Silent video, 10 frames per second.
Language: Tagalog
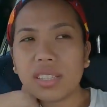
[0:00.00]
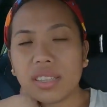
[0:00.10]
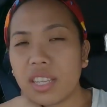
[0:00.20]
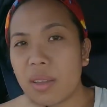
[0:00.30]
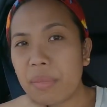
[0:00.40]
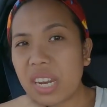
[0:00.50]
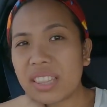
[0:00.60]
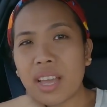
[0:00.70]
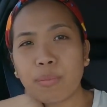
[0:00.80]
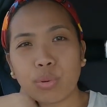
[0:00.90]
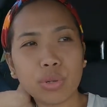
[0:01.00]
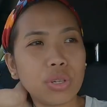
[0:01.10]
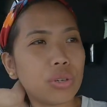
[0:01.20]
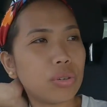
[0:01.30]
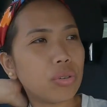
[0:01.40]
Hindi namin
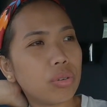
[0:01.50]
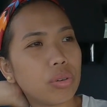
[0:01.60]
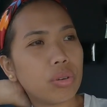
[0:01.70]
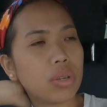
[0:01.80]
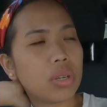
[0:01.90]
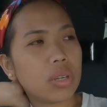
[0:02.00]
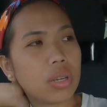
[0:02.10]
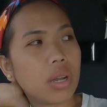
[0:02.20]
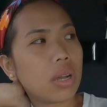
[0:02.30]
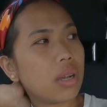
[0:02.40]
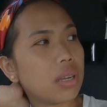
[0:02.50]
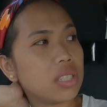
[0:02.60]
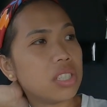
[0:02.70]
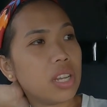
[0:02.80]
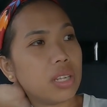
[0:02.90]
natapon yung
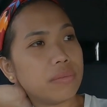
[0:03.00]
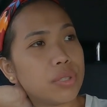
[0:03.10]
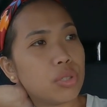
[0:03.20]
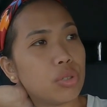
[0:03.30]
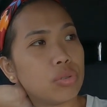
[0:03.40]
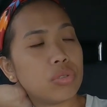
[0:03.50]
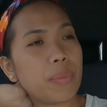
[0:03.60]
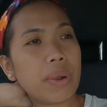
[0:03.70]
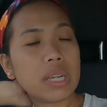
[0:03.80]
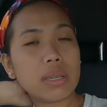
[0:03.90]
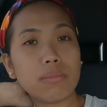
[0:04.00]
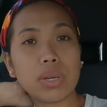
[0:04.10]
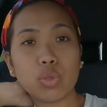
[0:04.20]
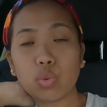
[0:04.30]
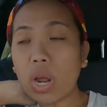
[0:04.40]
uh, shelves doon sa
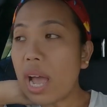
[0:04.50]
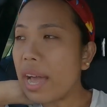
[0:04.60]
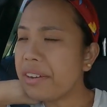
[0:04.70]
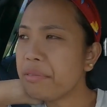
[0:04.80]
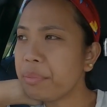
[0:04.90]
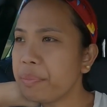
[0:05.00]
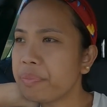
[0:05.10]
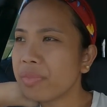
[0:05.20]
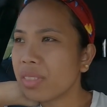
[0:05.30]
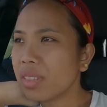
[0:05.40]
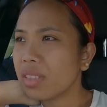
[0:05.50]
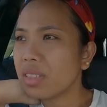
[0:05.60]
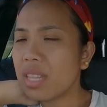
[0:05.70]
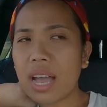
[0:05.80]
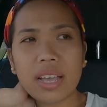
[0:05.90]
malaking basurahan
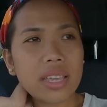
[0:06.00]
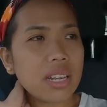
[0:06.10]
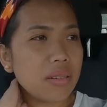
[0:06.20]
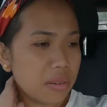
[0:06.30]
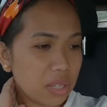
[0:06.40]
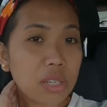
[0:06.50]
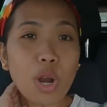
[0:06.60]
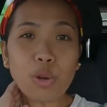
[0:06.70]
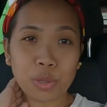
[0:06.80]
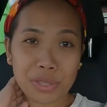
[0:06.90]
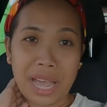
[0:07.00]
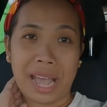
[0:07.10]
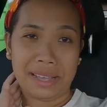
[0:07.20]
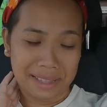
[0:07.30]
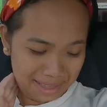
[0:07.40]
dahil close
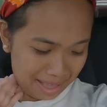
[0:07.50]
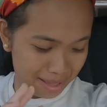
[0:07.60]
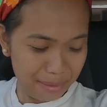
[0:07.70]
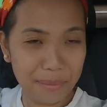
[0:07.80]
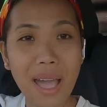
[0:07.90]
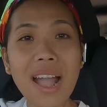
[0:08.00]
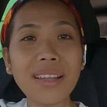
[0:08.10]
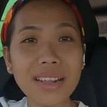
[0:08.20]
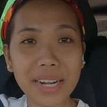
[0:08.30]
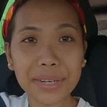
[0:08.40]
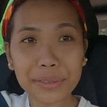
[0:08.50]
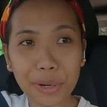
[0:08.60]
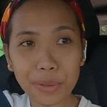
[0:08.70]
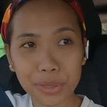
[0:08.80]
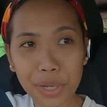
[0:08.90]
na maagang
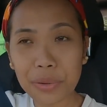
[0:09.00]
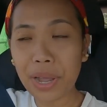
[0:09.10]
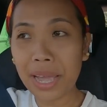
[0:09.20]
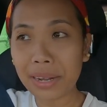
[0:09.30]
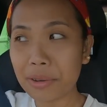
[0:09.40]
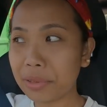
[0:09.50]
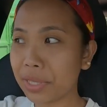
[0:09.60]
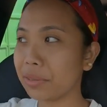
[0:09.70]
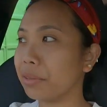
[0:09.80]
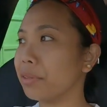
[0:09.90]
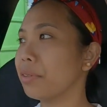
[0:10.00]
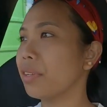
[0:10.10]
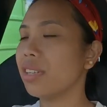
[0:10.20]
nag-close ngayong araw na to